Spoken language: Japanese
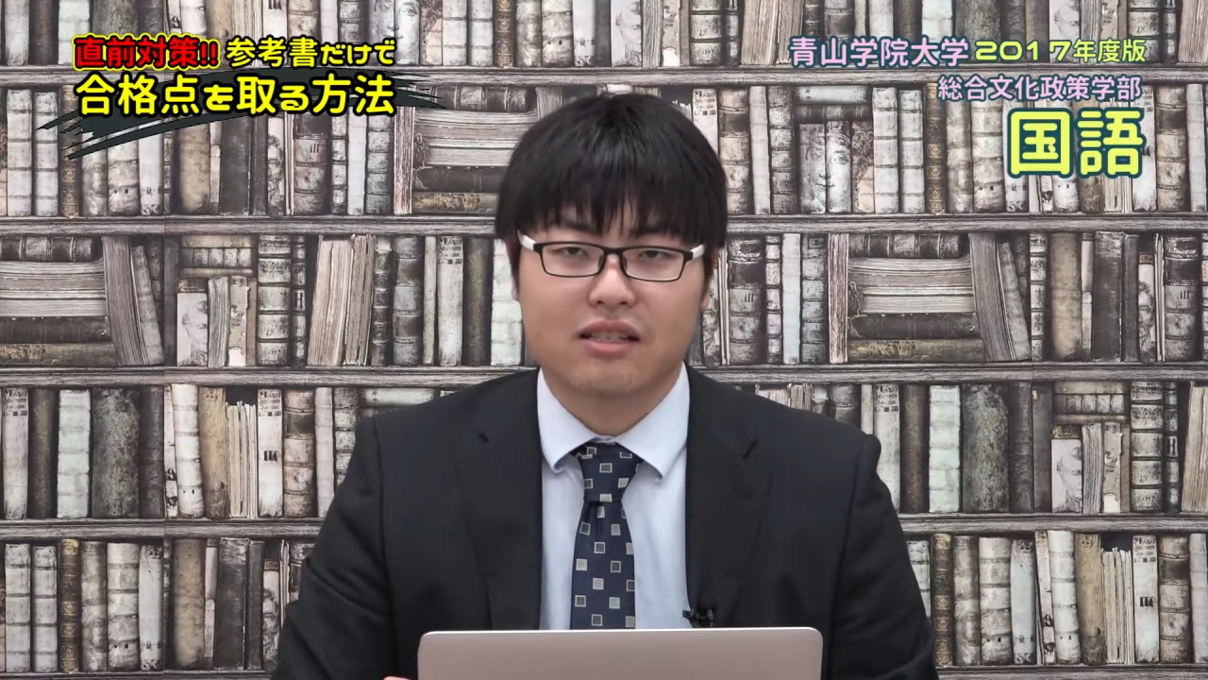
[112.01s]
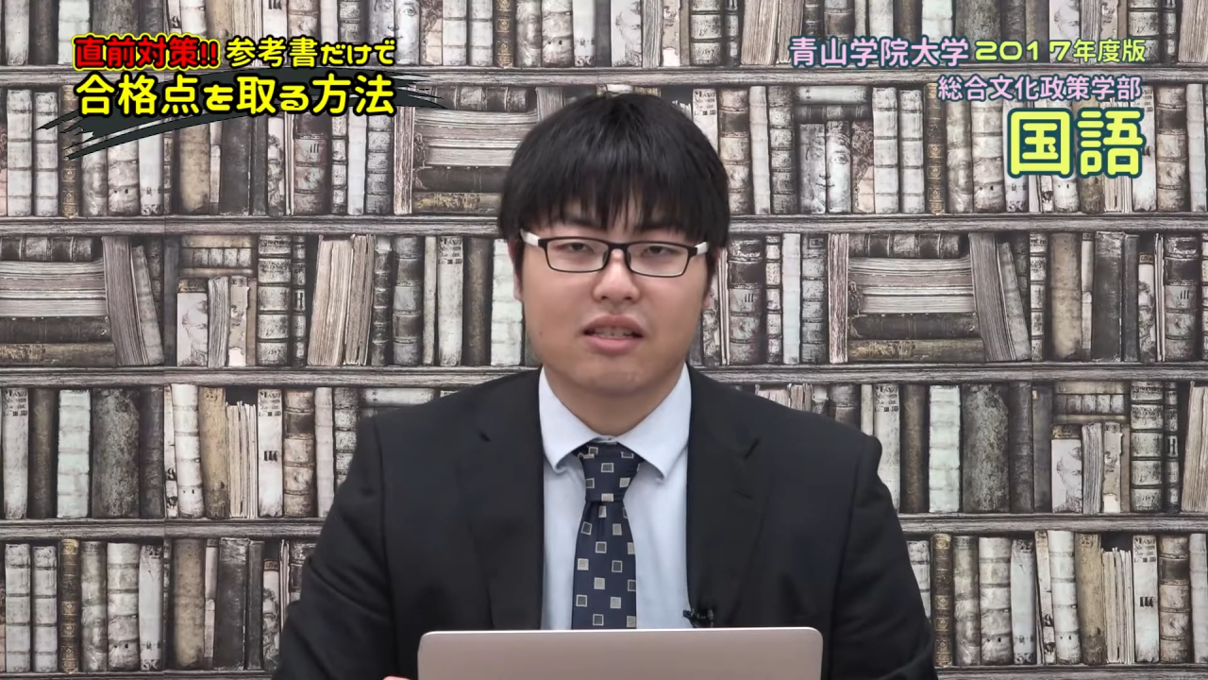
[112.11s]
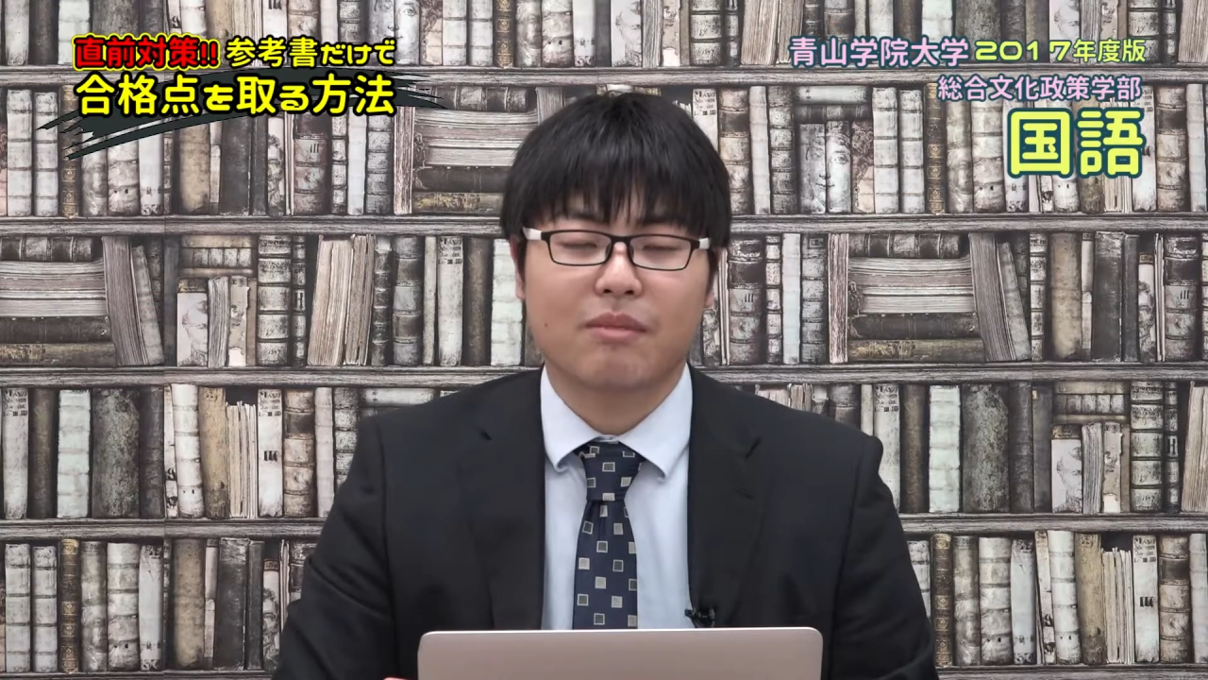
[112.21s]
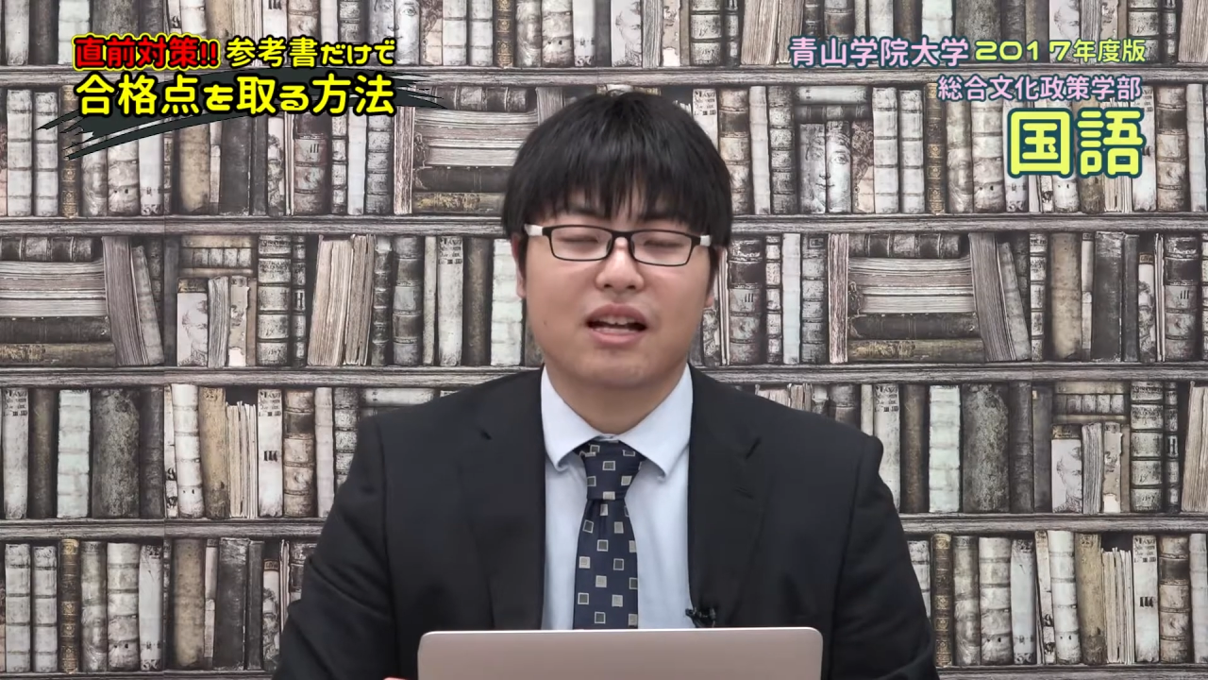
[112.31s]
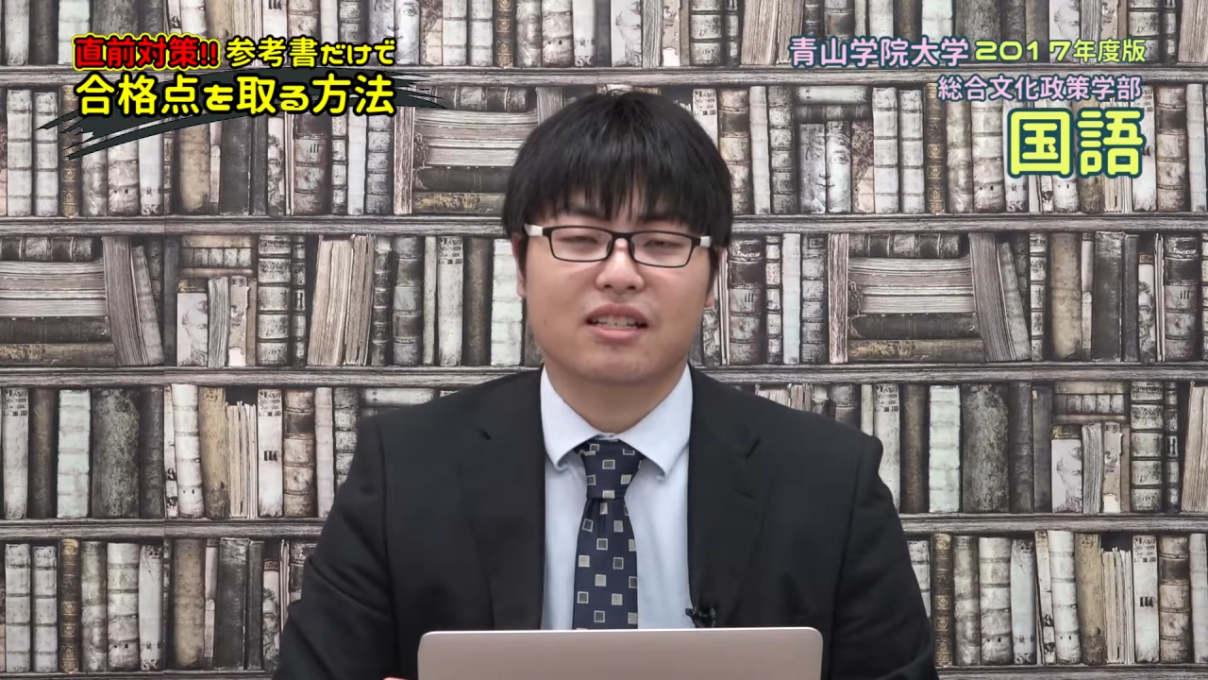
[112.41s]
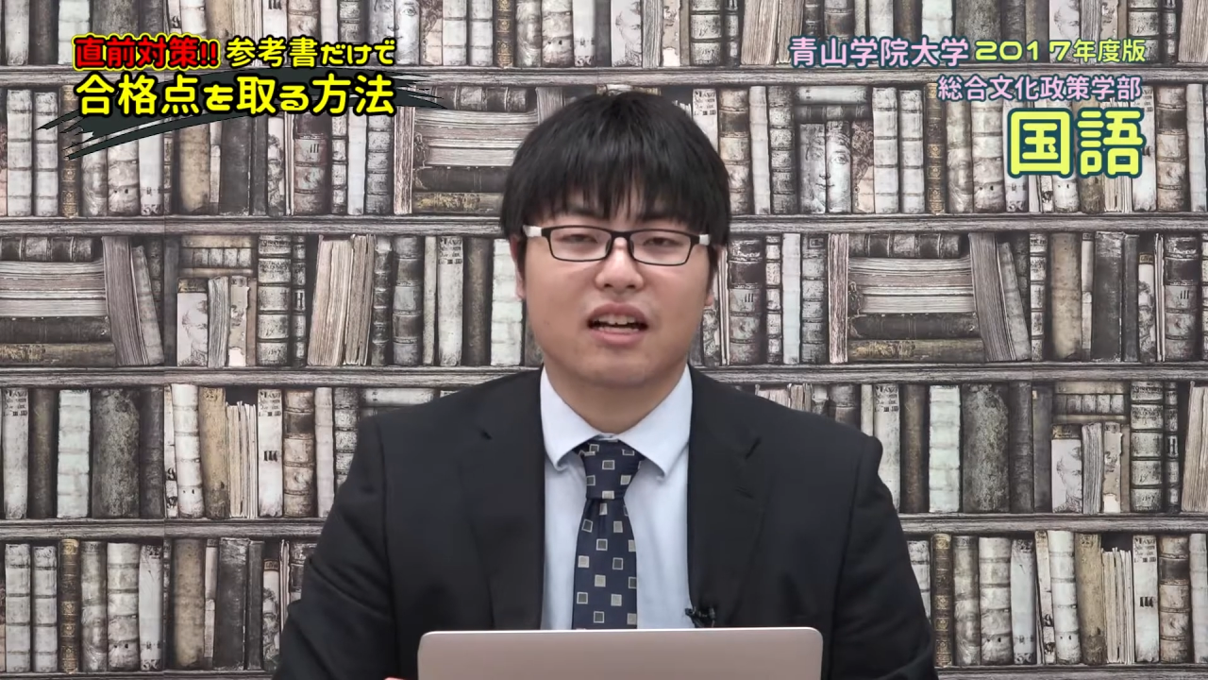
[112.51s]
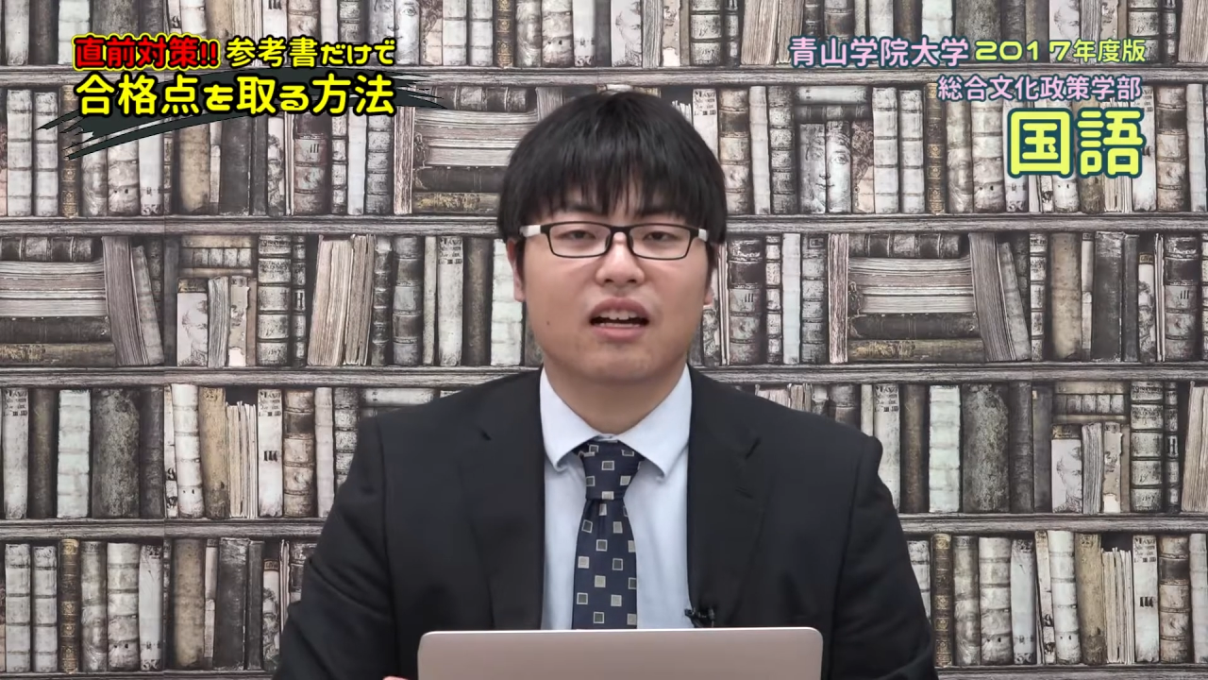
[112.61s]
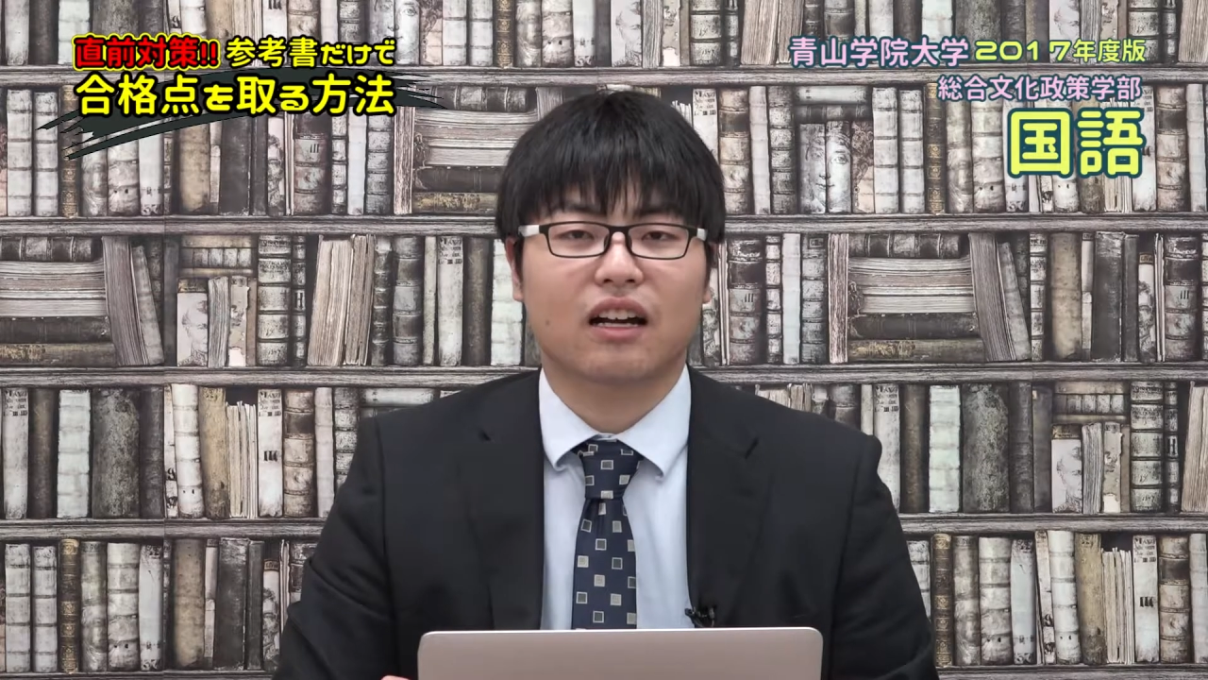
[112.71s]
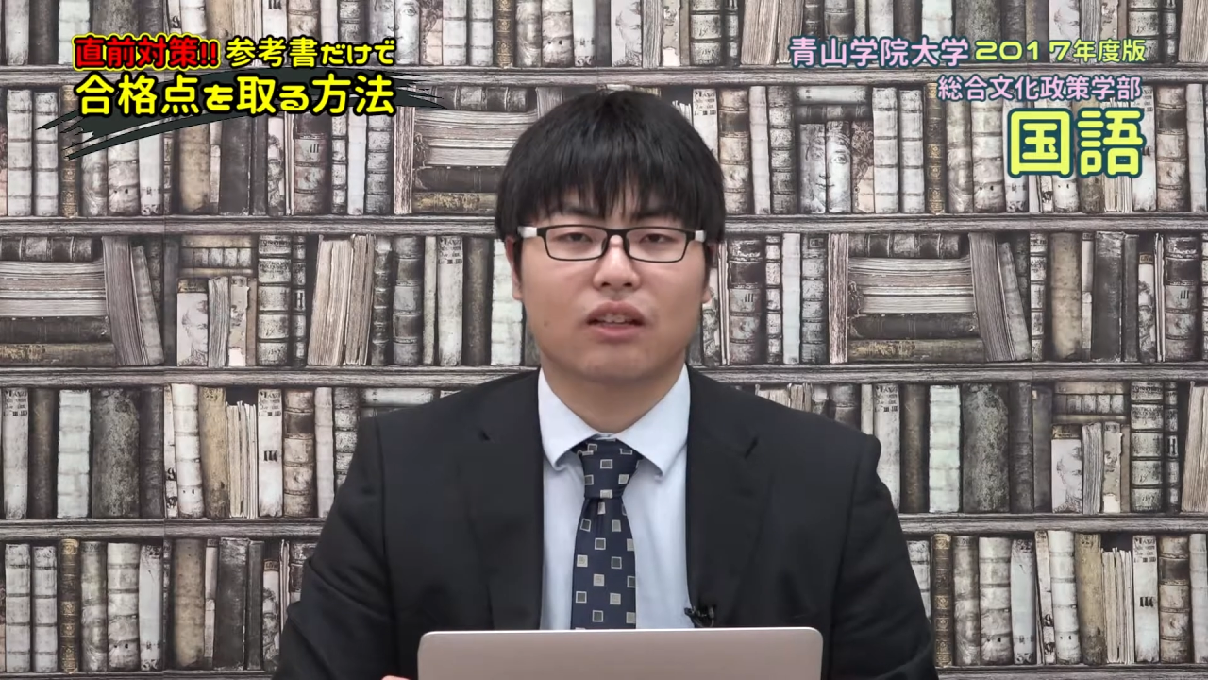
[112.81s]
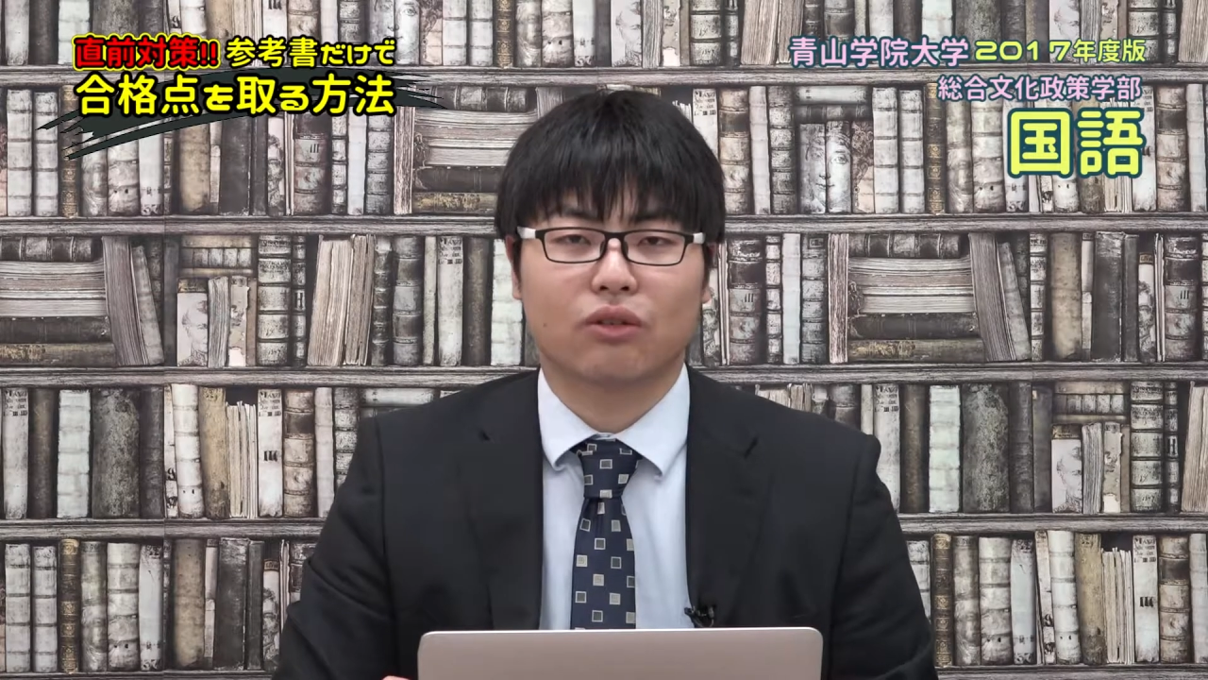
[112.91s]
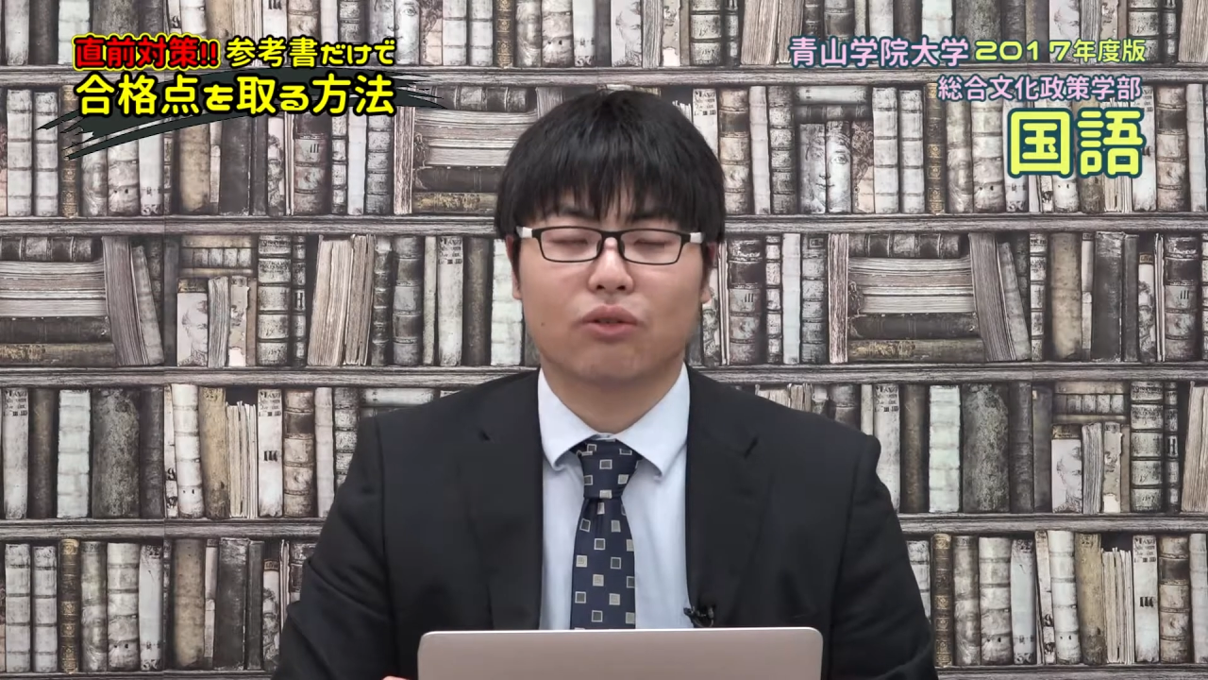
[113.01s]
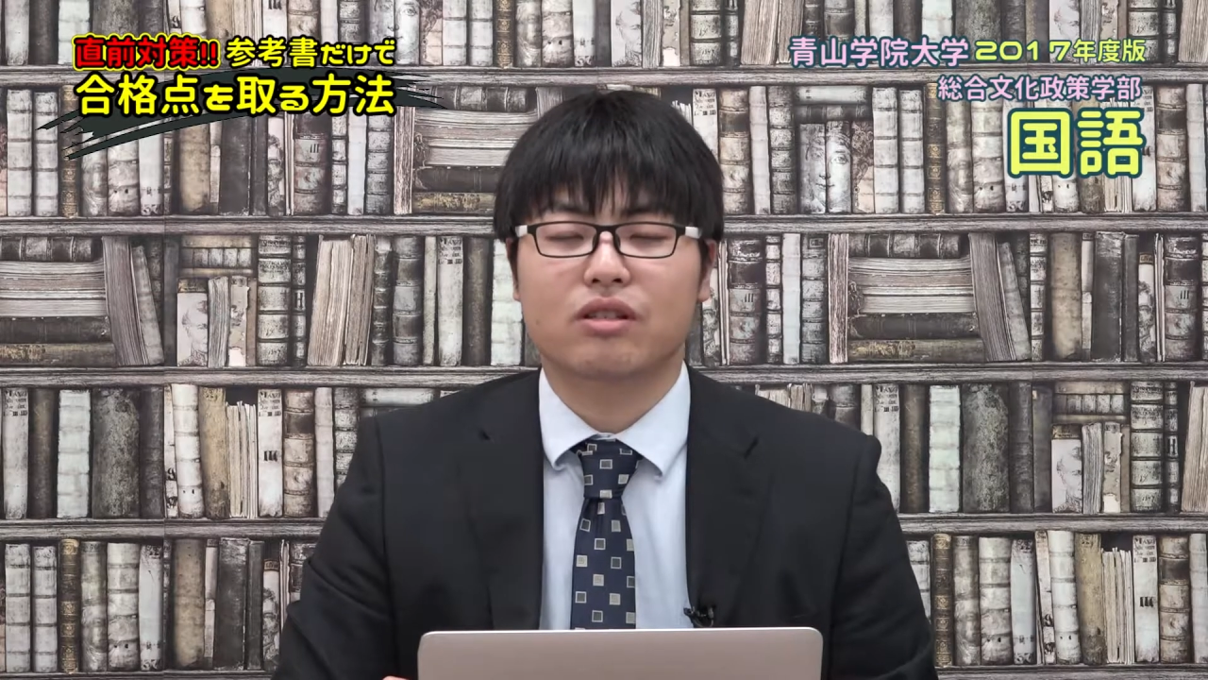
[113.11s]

G マーチカンカン同